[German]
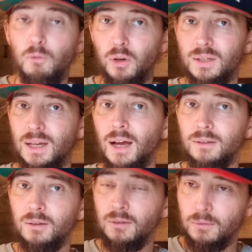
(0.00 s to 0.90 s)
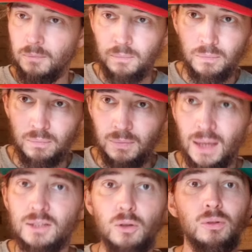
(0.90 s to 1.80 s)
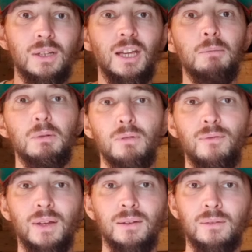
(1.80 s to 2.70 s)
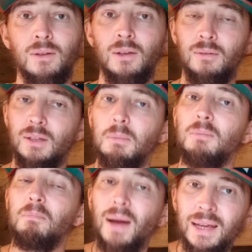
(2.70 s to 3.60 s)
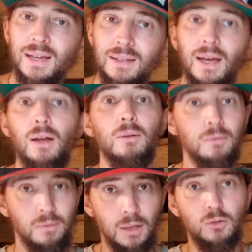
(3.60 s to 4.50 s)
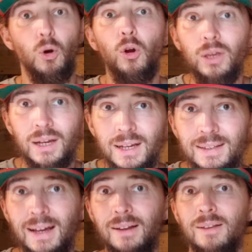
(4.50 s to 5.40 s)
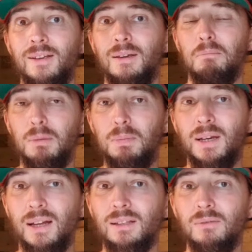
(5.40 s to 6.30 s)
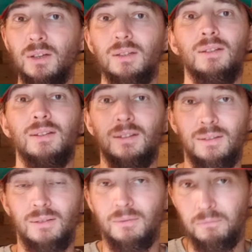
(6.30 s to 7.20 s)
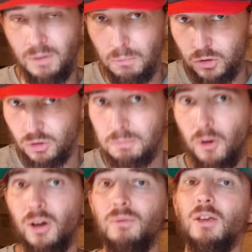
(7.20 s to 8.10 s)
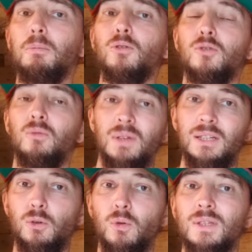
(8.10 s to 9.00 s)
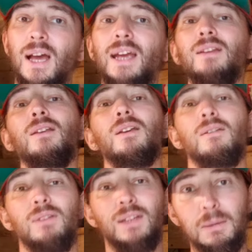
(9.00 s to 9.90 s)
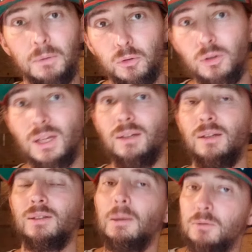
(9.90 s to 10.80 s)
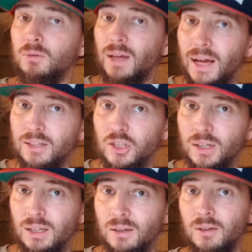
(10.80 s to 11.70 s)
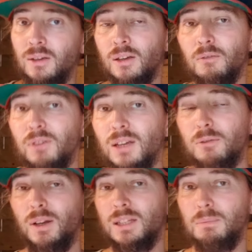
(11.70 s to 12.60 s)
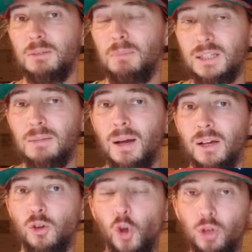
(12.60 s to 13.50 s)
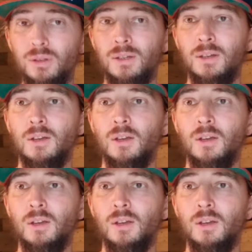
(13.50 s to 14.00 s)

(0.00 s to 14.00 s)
wo ihr sagt, das könnt ihr gerne mitverwenden, damit mein Kanal, also euer Kanal, mitbekannter wird. Wir mischen uns bei eurer Videoproduktion nicht groß ein. Wir geben natürlich gerne Tipps und Ratschläge, wie ihr vielleicht etwas besser machen könnt.